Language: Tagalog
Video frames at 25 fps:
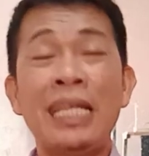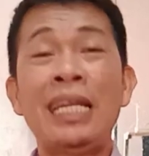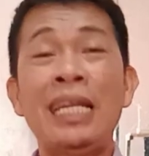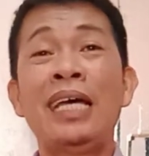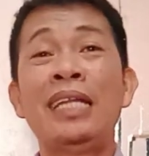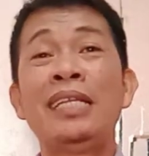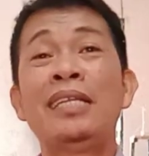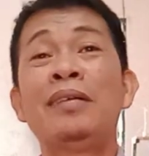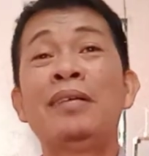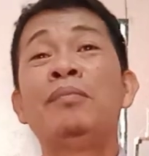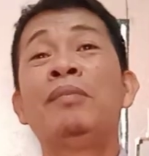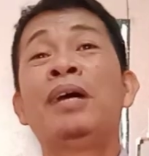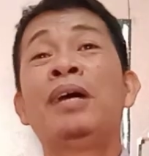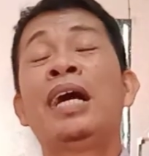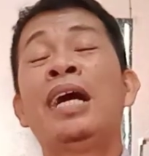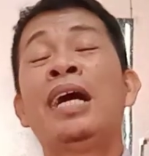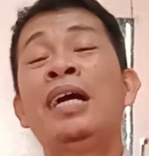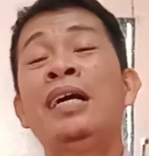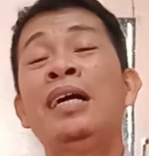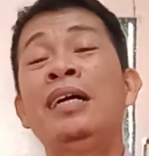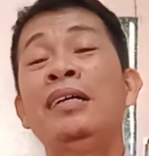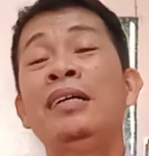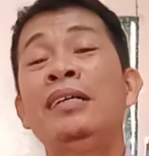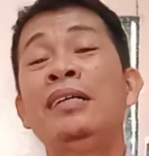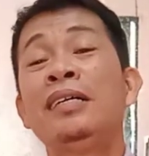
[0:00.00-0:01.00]
magdala ng
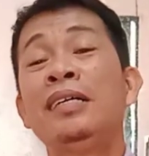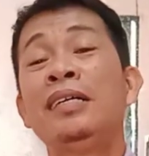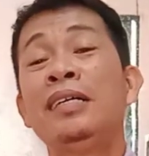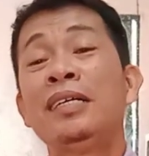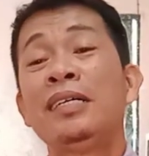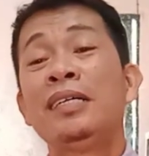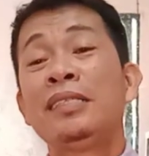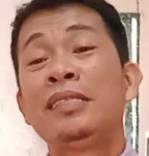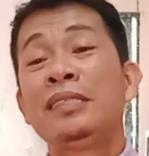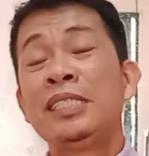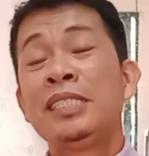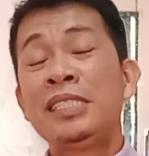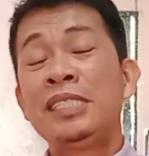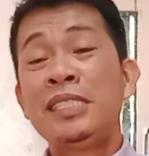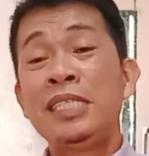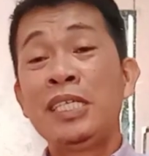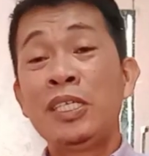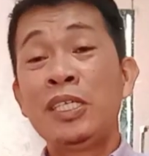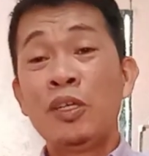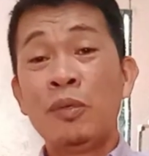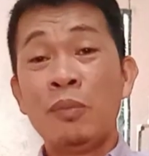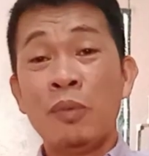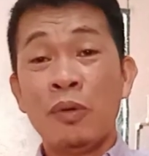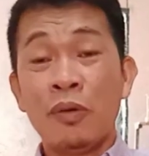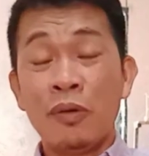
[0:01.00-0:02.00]
mga
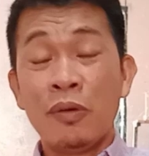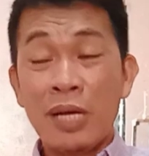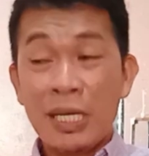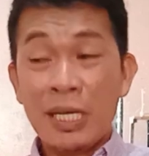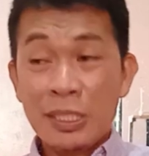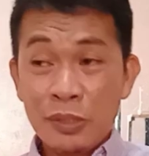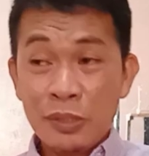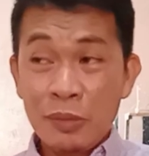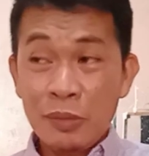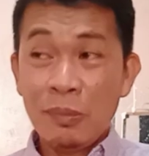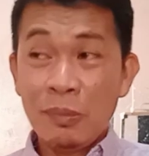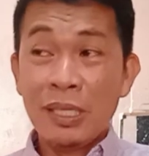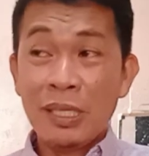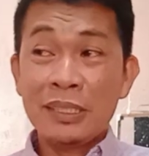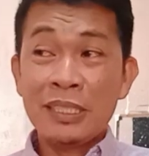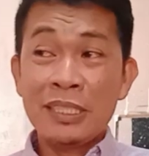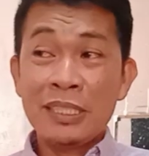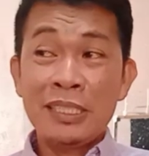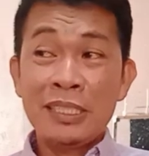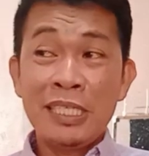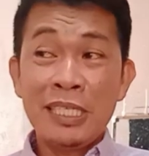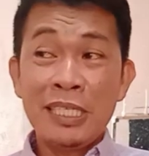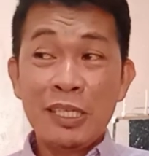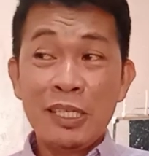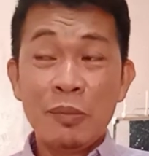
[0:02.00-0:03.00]
testigo mo. Kaso yung
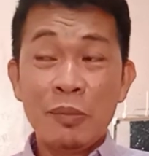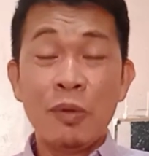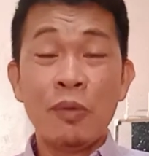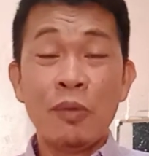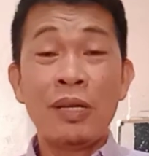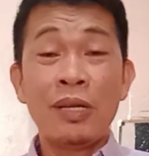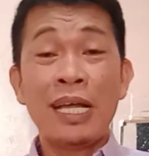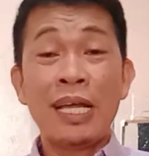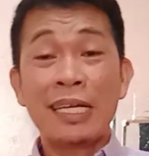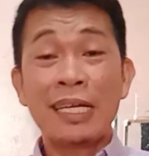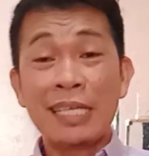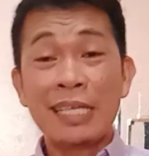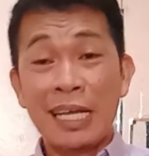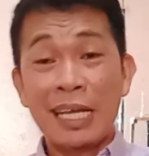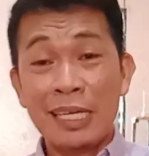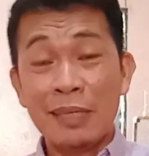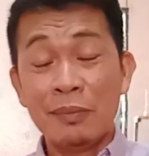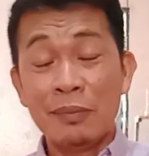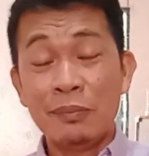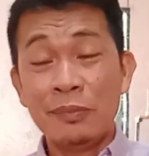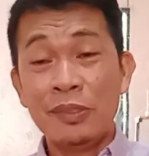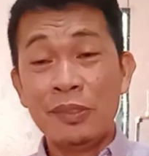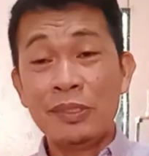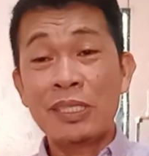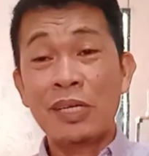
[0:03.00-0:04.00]
mga testigo mo, wala rin
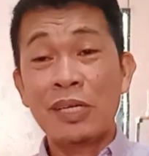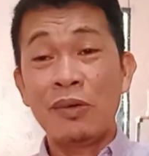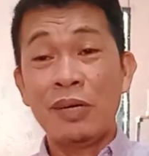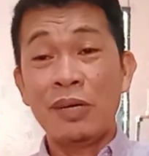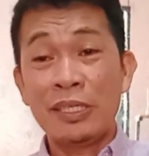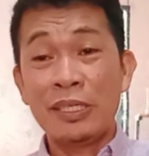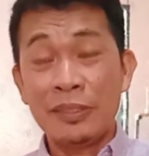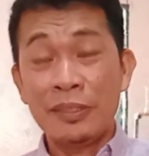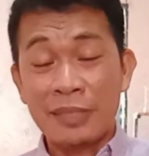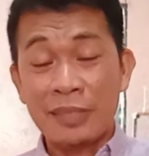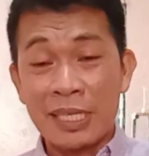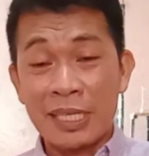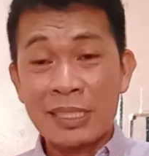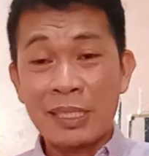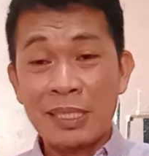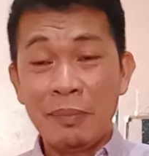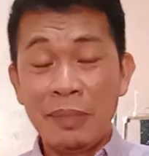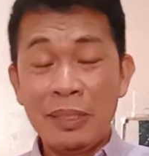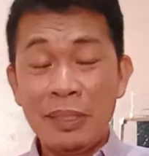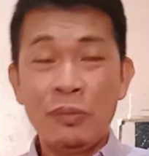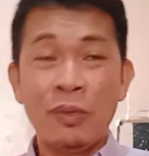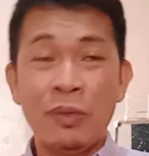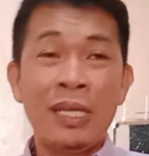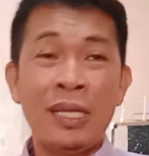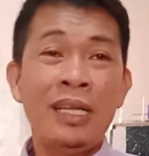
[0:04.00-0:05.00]
alam doon sa kung ano yung
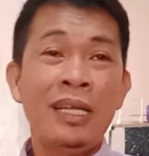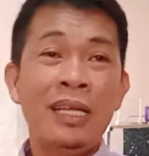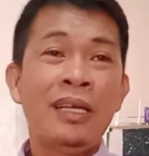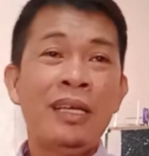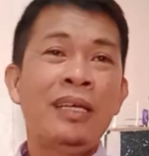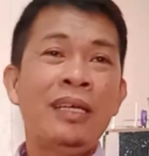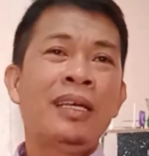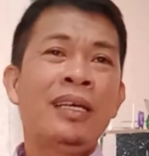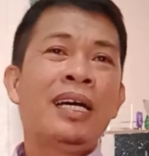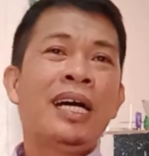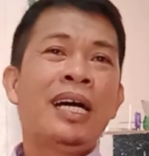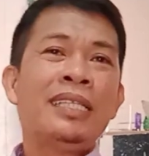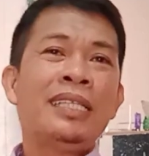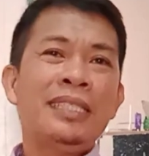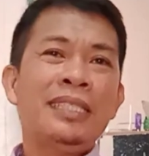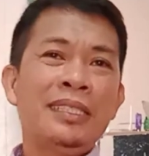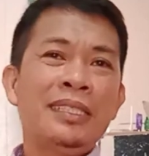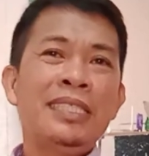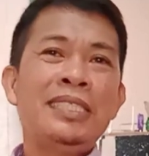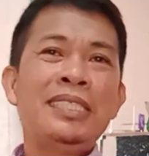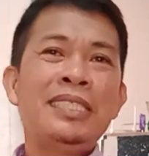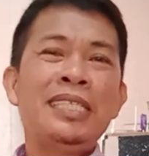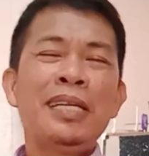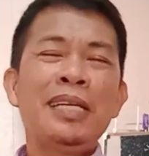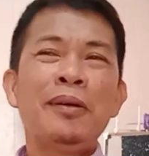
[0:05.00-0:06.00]
nasa manual at
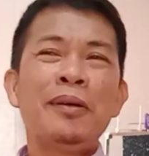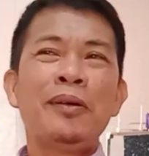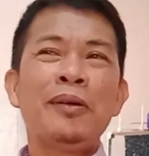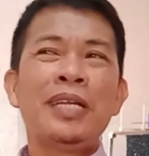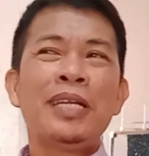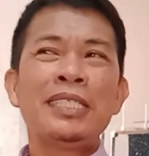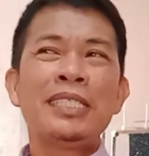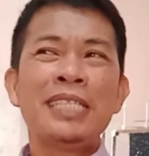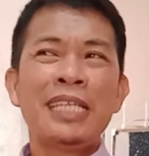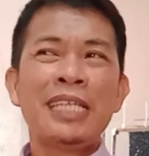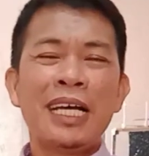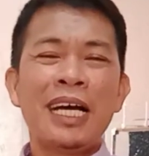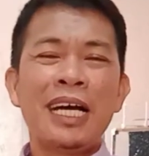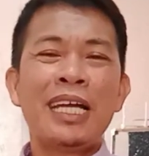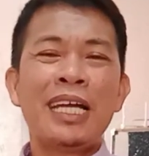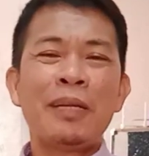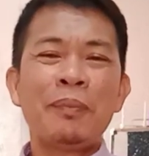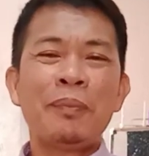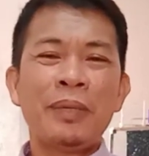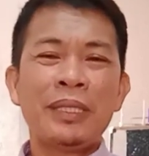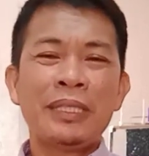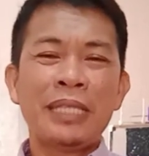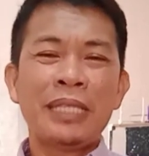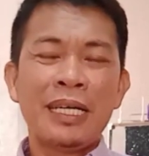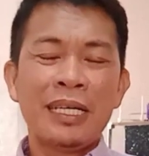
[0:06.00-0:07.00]
hindi sila, wala silang
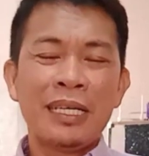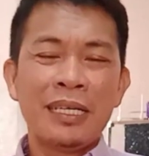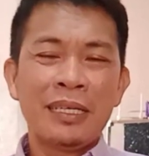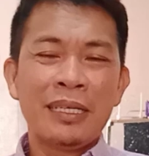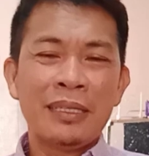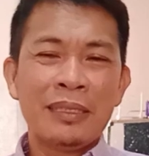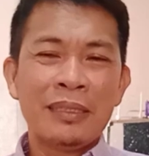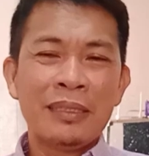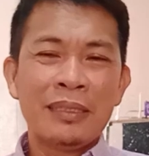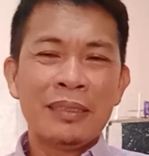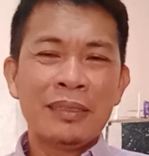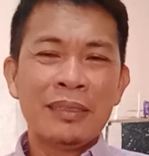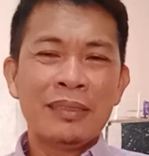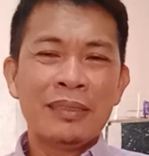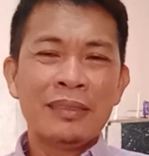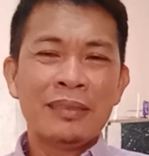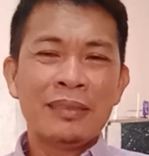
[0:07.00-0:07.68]
karapatang